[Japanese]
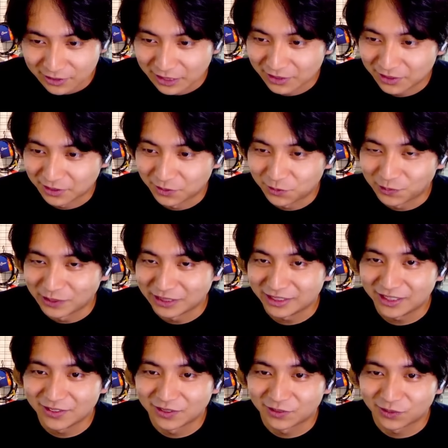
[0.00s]
確かにこう
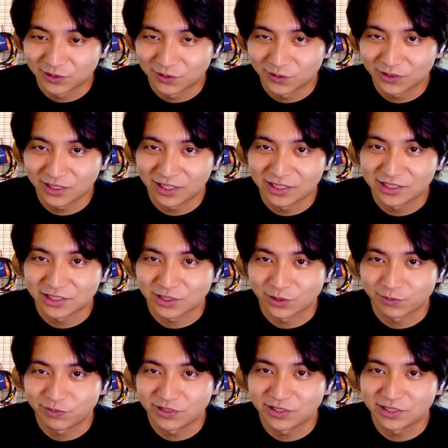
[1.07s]
やってるといろんな IC ちの
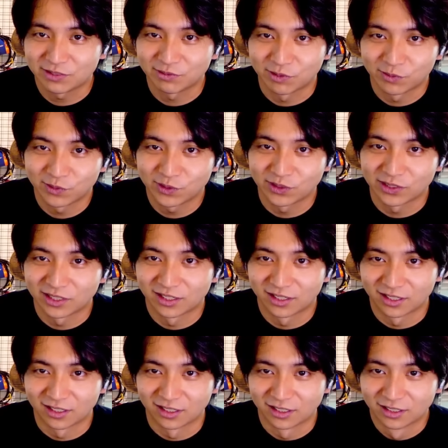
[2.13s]
BGM おもろい
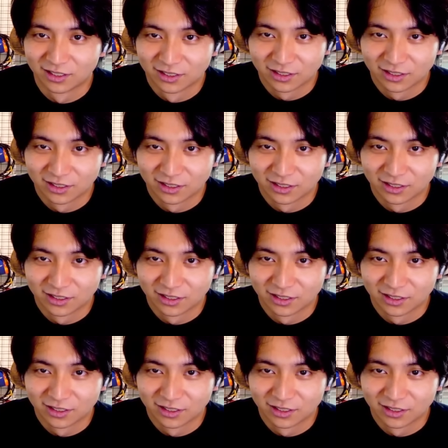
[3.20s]
な